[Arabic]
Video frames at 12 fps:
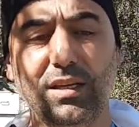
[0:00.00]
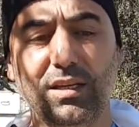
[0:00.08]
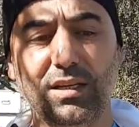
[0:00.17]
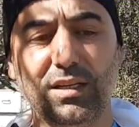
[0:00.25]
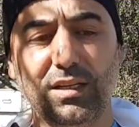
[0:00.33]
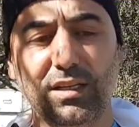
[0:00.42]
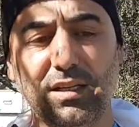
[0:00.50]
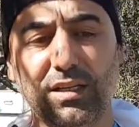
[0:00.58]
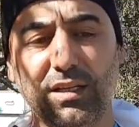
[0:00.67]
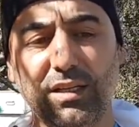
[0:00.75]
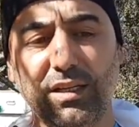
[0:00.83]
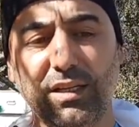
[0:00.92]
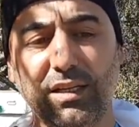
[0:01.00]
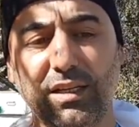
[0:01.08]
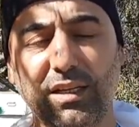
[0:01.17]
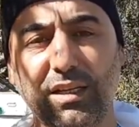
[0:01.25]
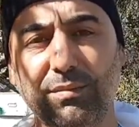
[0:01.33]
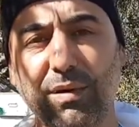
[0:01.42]
آه،
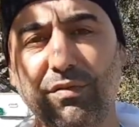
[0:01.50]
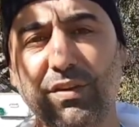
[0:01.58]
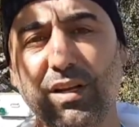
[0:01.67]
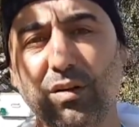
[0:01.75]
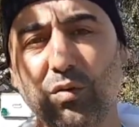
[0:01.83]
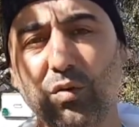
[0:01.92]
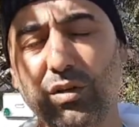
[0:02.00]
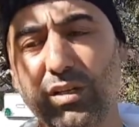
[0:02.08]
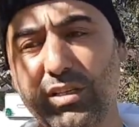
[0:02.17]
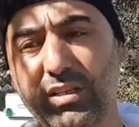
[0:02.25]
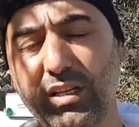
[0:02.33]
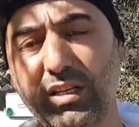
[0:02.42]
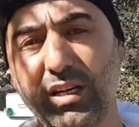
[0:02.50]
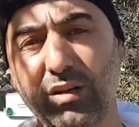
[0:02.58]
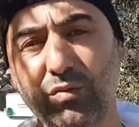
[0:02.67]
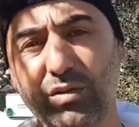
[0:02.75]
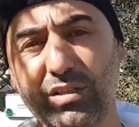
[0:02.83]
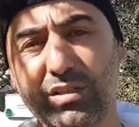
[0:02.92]
يعني ما فينا نقول نص سكر
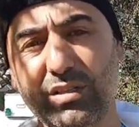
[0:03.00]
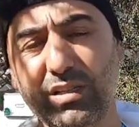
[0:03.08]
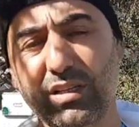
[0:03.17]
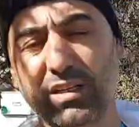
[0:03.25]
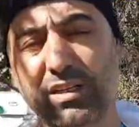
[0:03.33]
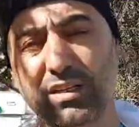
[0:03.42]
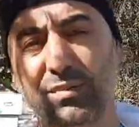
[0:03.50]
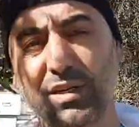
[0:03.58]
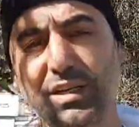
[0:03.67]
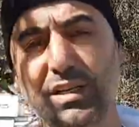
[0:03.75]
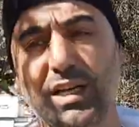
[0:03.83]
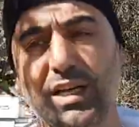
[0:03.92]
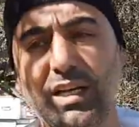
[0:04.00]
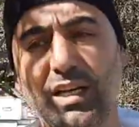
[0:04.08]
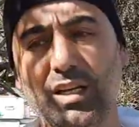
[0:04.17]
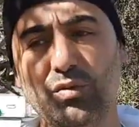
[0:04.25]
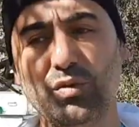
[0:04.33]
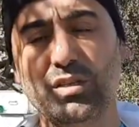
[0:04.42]
ونص مي لا
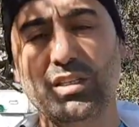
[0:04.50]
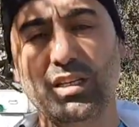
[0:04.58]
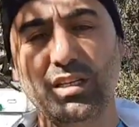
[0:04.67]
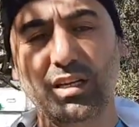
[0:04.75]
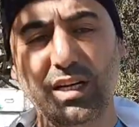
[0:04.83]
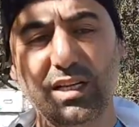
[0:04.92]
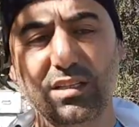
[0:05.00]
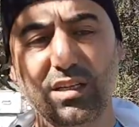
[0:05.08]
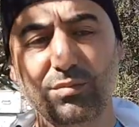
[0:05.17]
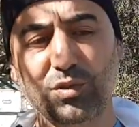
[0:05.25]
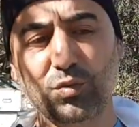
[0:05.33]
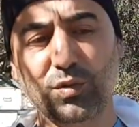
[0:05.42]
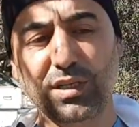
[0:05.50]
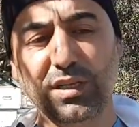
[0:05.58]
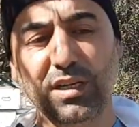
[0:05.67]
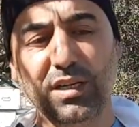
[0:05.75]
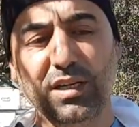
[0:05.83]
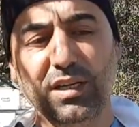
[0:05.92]
خلي يكون السكر اكثر بشوي
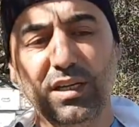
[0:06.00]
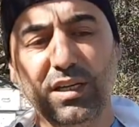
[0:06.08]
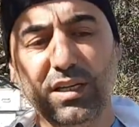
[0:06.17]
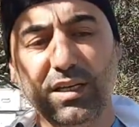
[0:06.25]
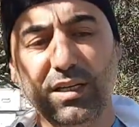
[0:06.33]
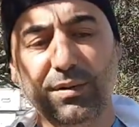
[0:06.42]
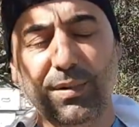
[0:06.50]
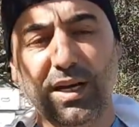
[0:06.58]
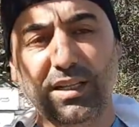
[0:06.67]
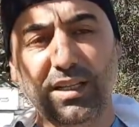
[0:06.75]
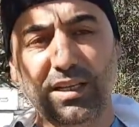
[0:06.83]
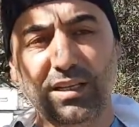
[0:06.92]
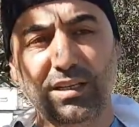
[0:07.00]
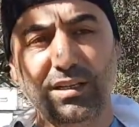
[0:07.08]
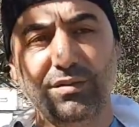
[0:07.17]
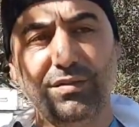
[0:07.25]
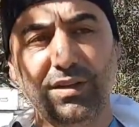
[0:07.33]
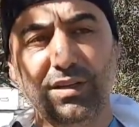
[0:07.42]
آه،
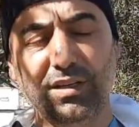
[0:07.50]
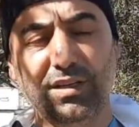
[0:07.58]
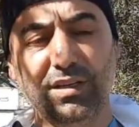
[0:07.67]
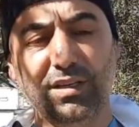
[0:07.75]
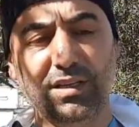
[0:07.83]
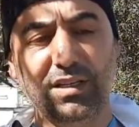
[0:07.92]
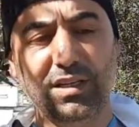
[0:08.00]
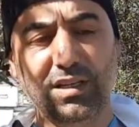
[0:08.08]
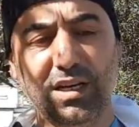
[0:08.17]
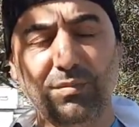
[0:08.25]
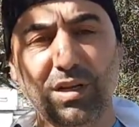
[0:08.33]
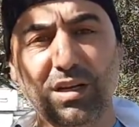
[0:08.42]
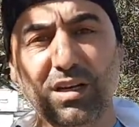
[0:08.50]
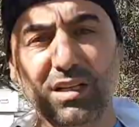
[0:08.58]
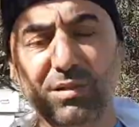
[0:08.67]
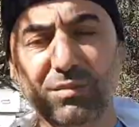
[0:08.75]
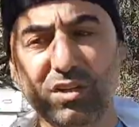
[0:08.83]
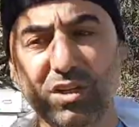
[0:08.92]
بعدين في آه، ايام
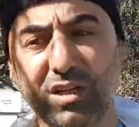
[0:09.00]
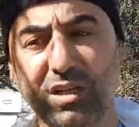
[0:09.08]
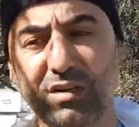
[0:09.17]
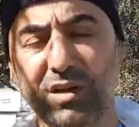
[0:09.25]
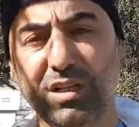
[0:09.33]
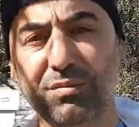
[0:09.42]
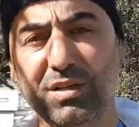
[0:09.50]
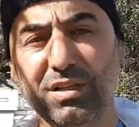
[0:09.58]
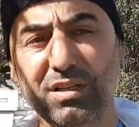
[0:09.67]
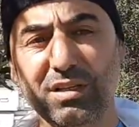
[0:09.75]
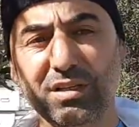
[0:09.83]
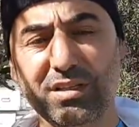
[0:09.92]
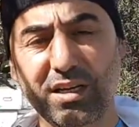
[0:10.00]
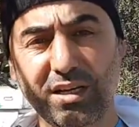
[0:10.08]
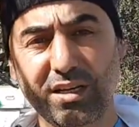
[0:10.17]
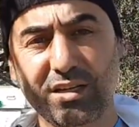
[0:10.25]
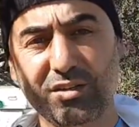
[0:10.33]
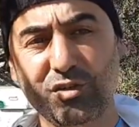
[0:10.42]
القادمه ان شاء الله وقت اللي
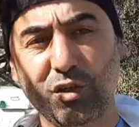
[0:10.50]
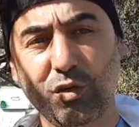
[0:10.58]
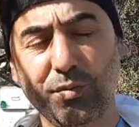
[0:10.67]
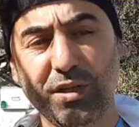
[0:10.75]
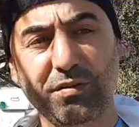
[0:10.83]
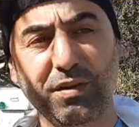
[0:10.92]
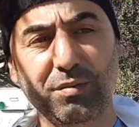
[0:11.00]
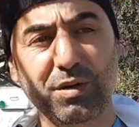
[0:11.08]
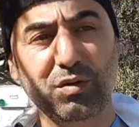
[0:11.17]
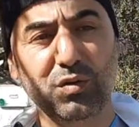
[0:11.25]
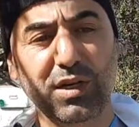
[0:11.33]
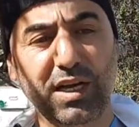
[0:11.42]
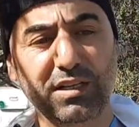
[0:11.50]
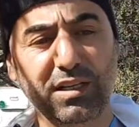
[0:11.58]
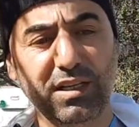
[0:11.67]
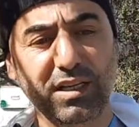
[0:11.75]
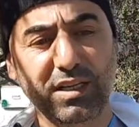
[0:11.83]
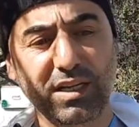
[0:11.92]
بيستقر الجو بيدفى بيكون
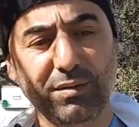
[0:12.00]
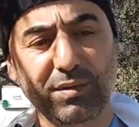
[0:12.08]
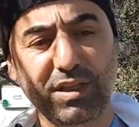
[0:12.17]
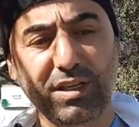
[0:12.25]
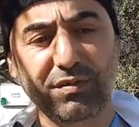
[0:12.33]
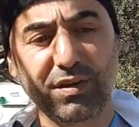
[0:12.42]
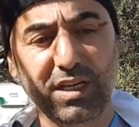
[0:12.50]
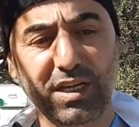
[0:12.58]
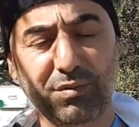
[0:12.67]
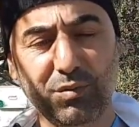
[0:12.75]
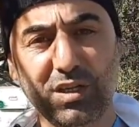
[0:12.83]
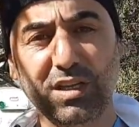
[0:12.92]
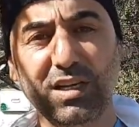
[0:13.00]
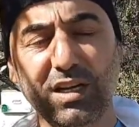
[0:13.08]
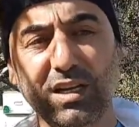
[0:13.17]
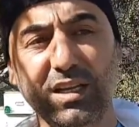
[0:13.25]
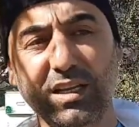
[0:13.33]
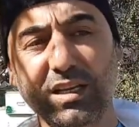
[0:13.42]
عدد ايام الدفء يعني
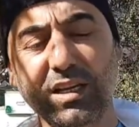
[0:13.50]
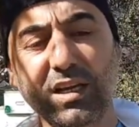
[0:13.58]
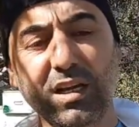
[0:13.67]
متتالي